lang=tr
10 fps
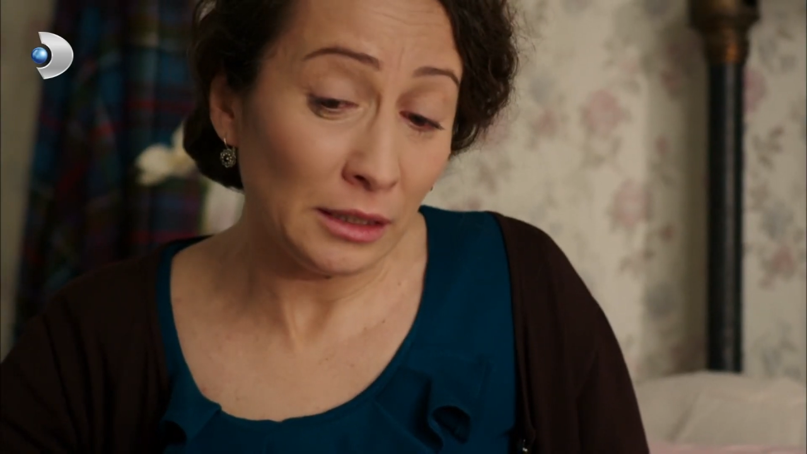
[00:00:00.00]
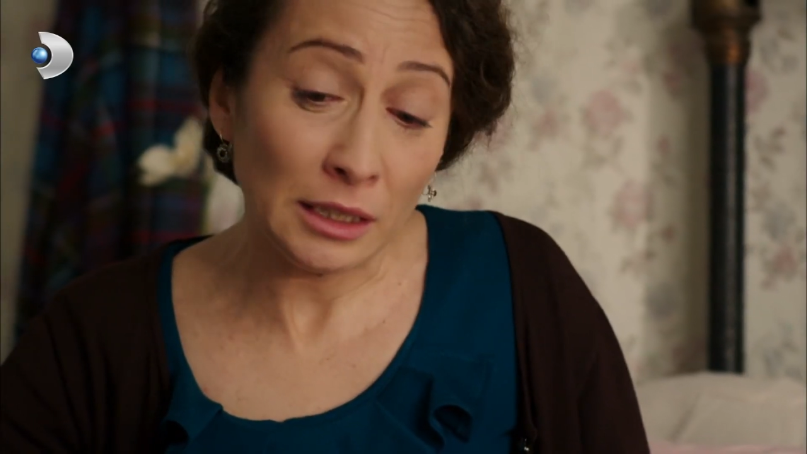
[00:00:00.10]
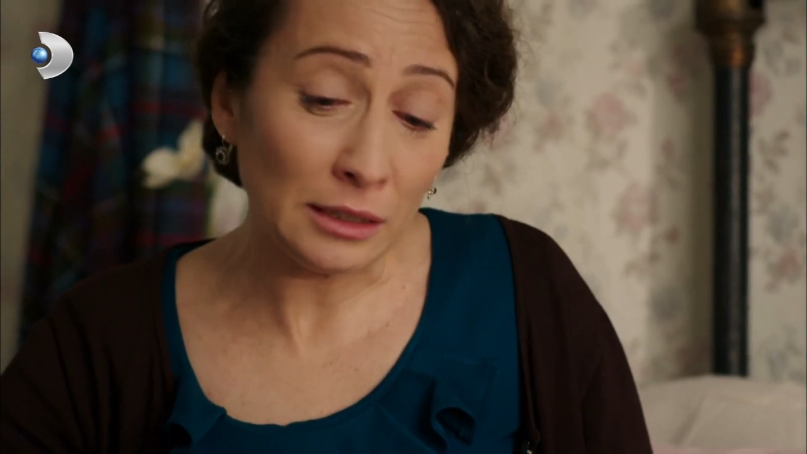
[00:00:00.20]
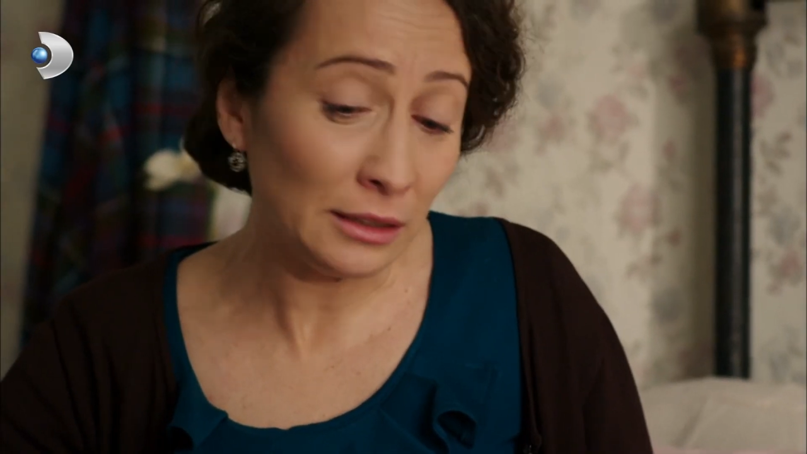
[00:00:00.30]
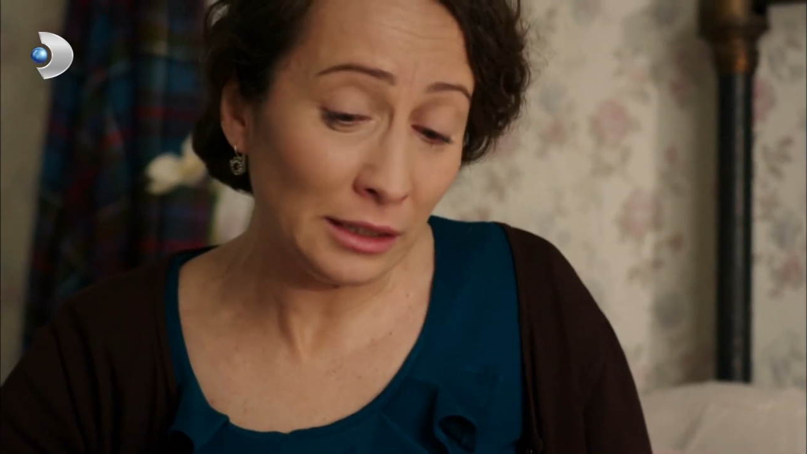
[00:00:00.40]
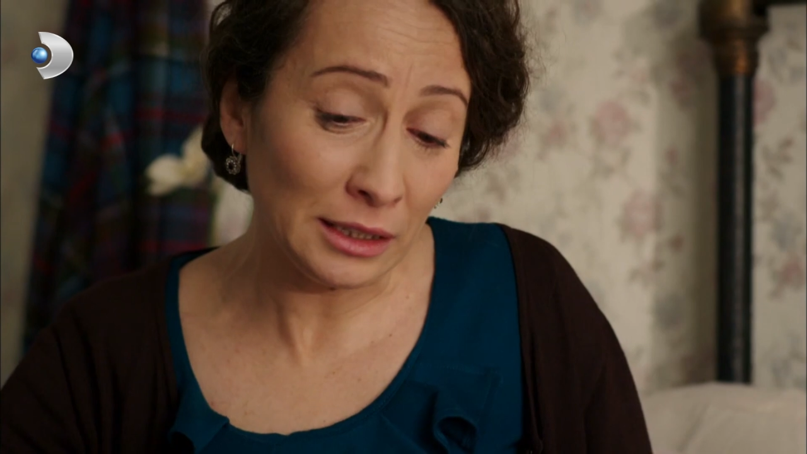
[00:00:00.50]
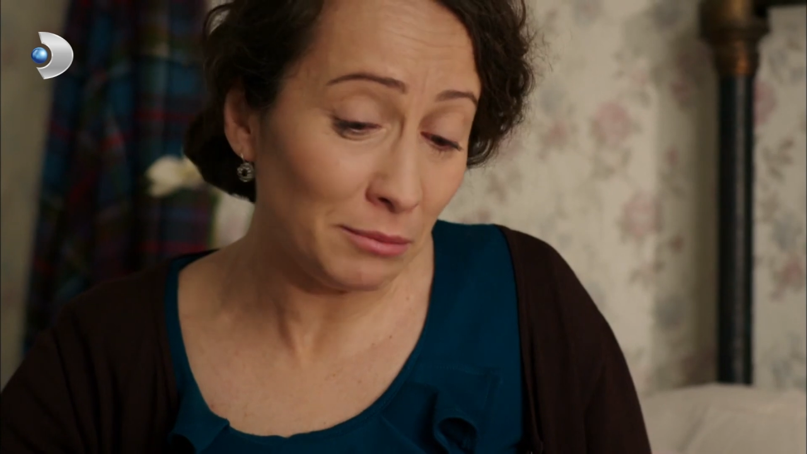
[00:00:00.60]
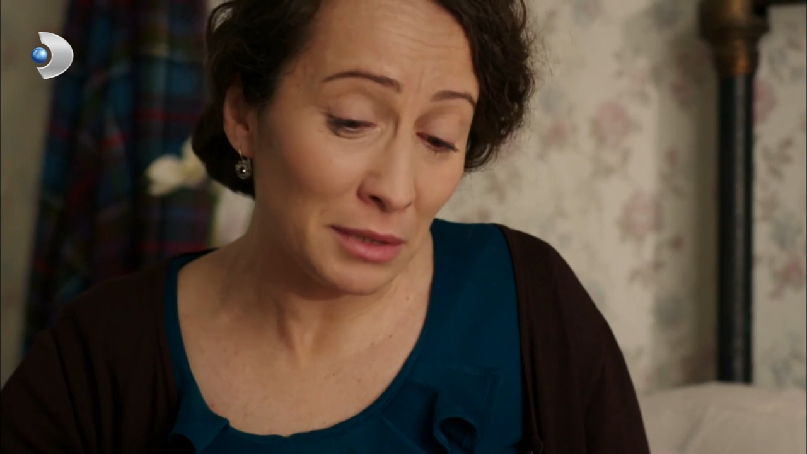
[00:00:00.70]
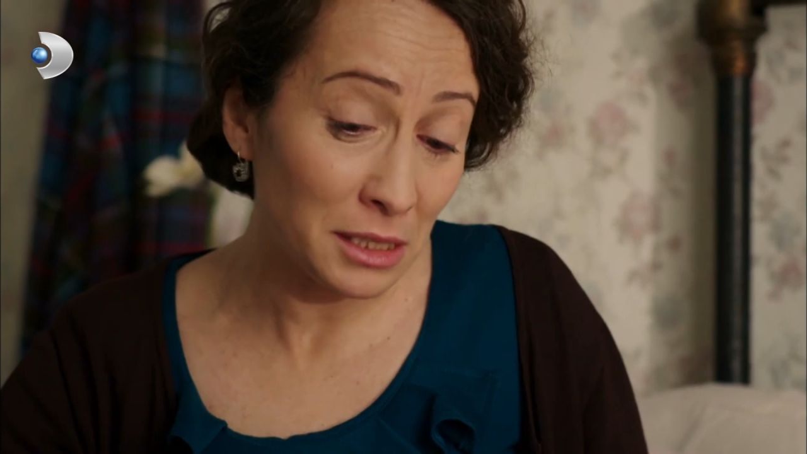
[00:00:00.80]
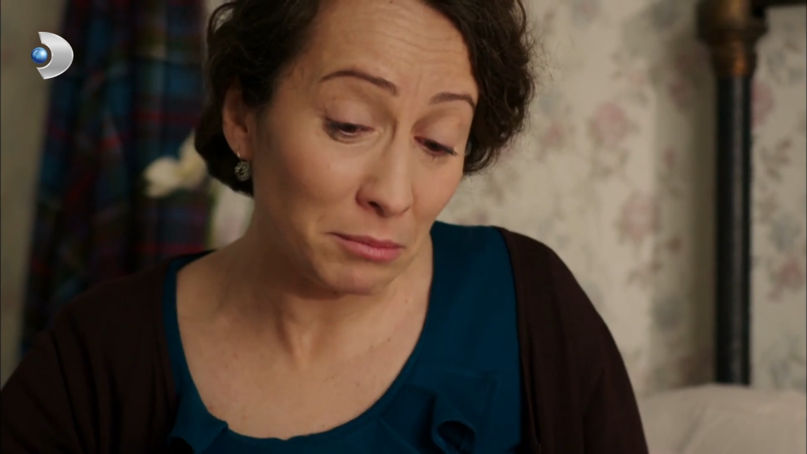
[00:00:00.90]
Yiğit'in
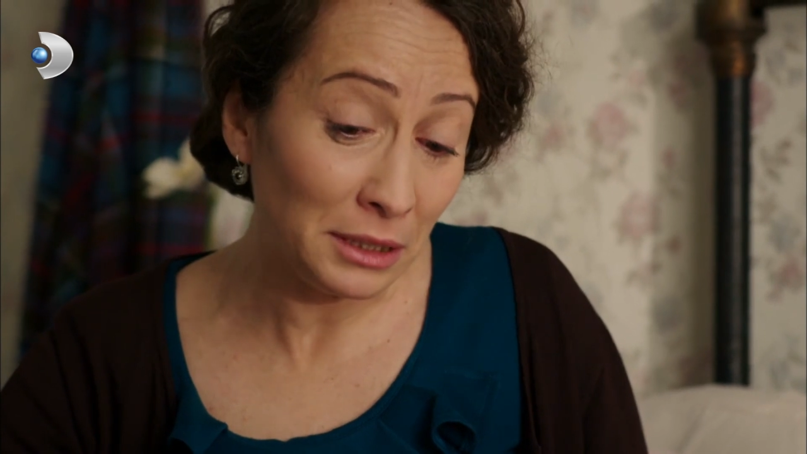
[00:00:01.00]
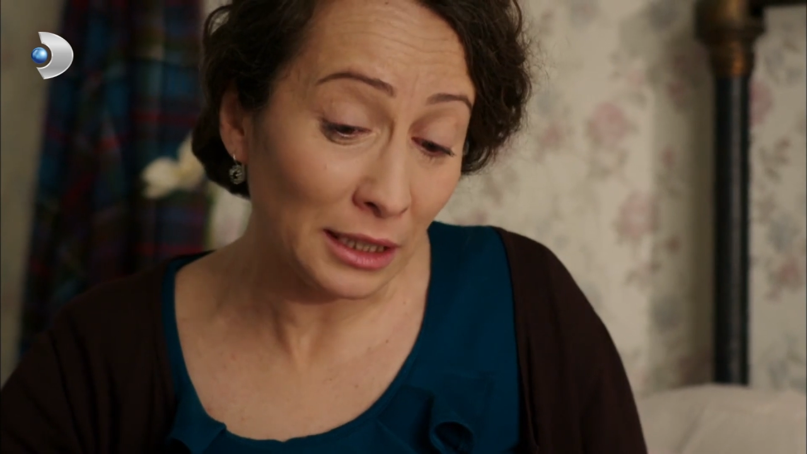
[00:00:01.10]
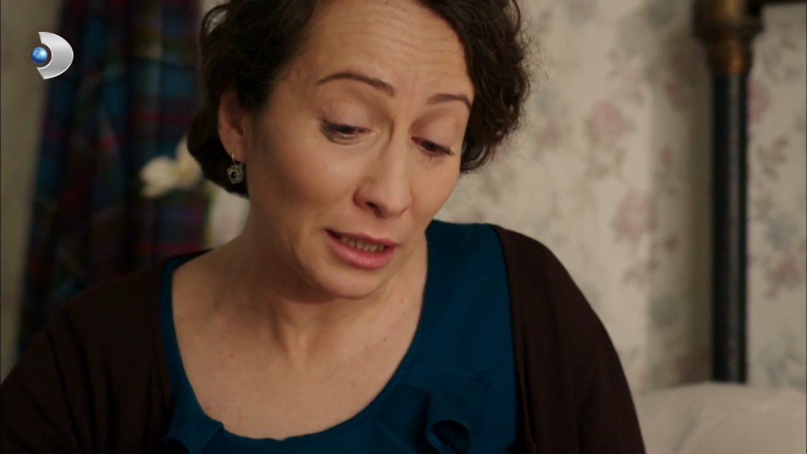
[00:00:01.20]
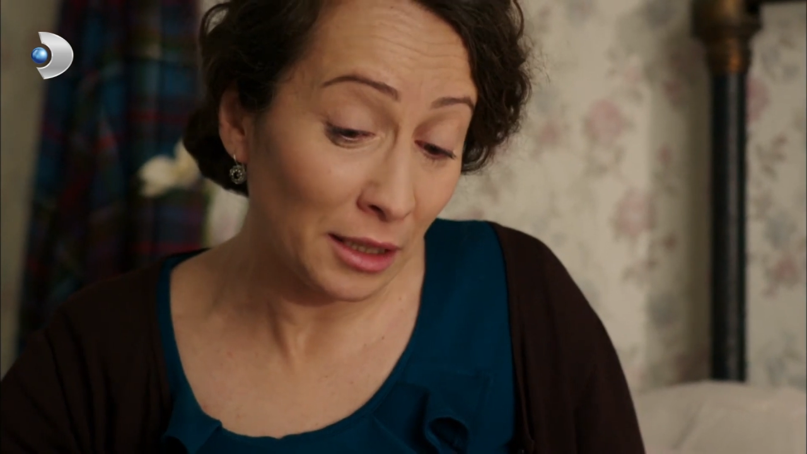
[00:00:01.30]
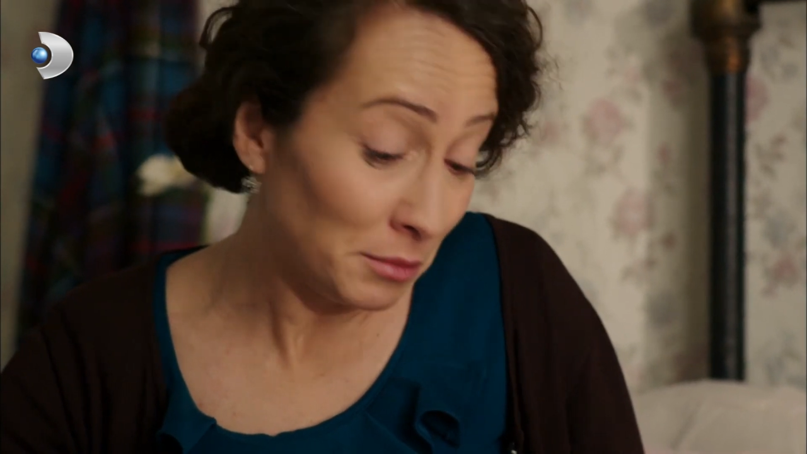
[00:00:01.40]
gitmesi bir tek